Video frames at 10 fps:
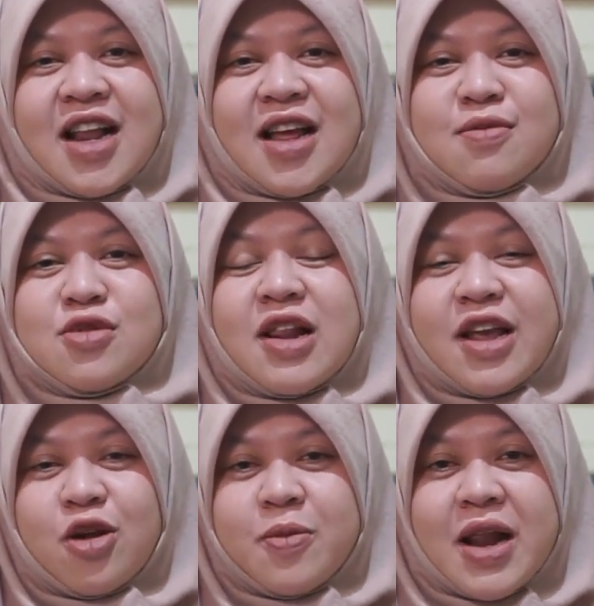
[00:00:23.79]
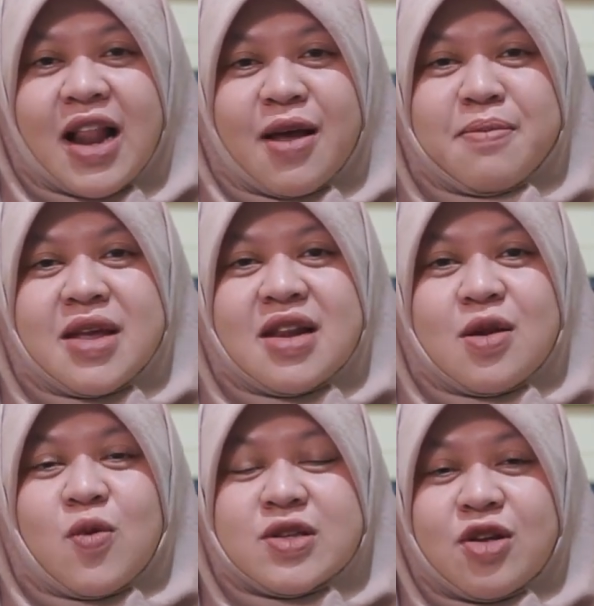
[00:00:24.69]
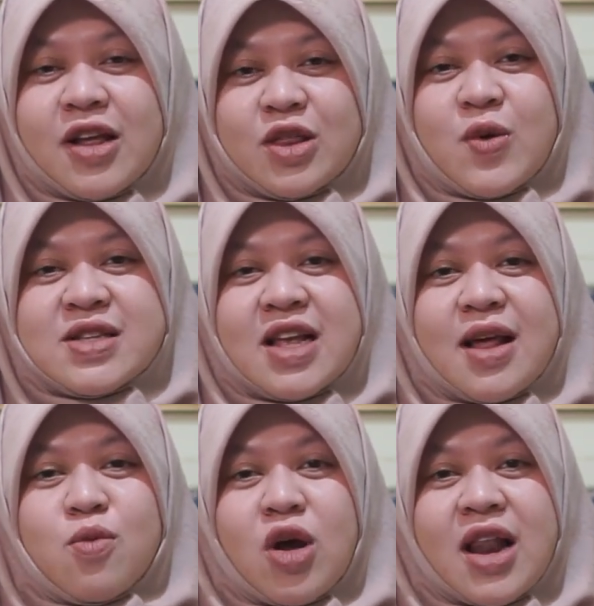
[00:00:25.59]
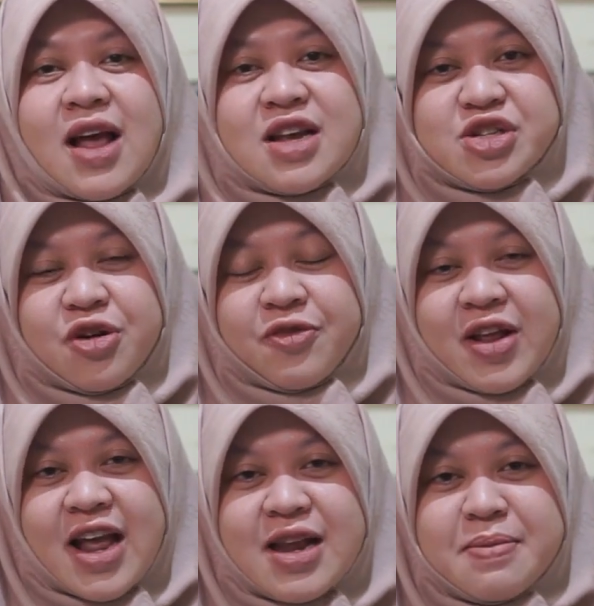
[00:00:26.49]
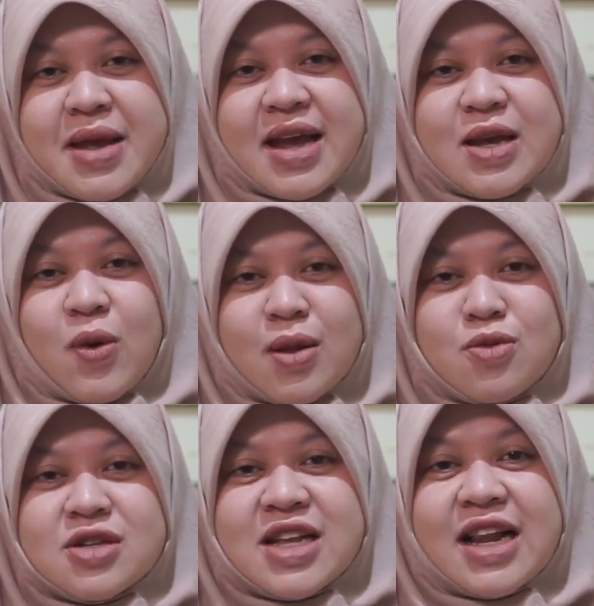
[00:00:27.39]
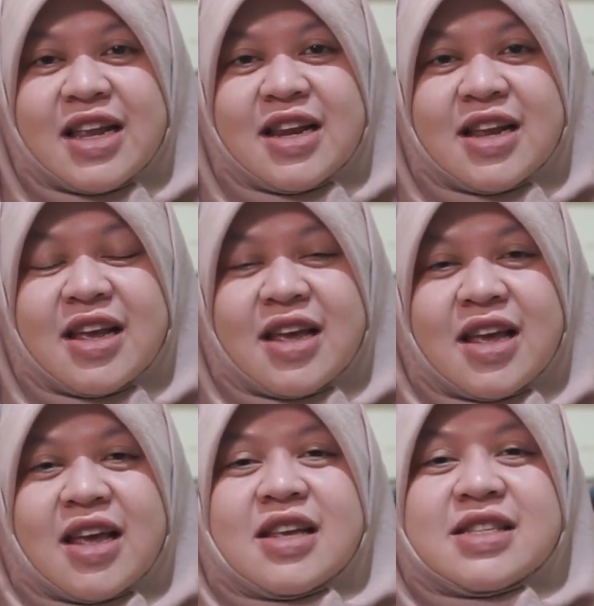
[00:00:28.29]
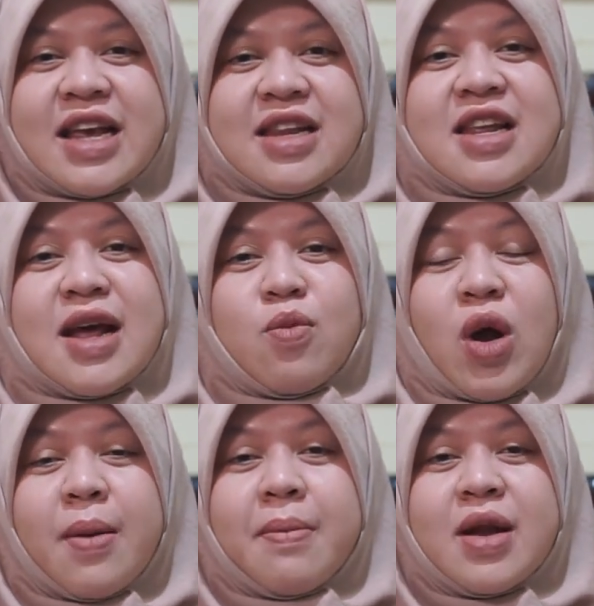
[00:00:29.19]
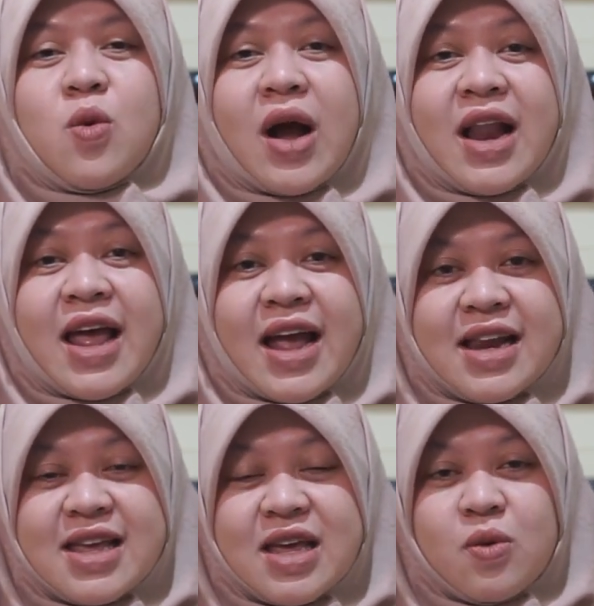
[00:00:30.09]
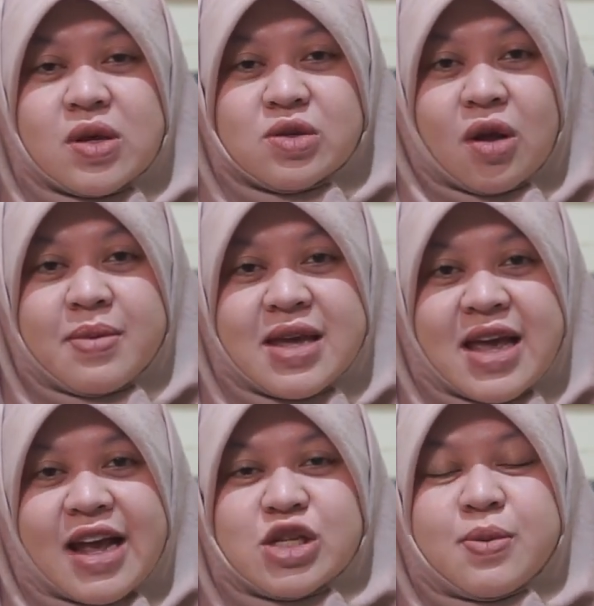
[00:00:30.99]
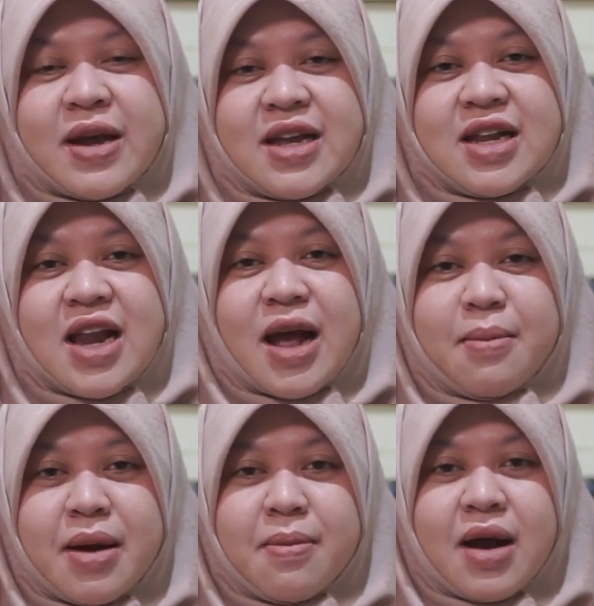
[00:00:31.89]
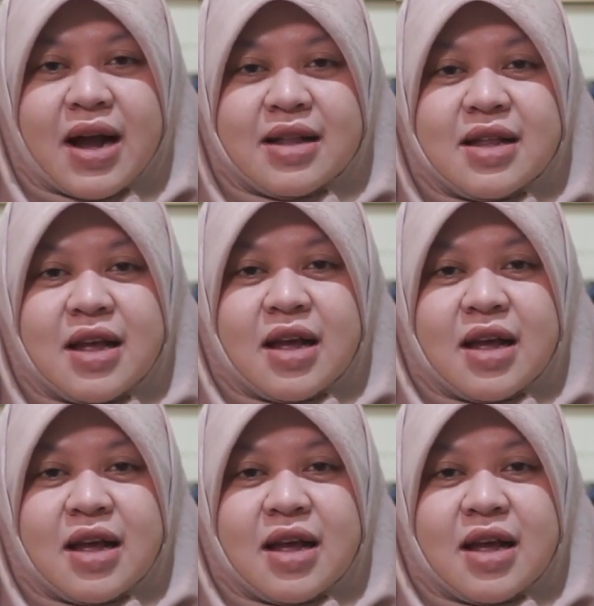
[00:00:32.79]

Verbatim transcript: Alhamdulillahirabbil alamin wassalatu wassalamu ala asyrofil anbiya'i wal mursalin sayyidina Muhammad wa ala alihi washabbihi ajmain amma ba'ad.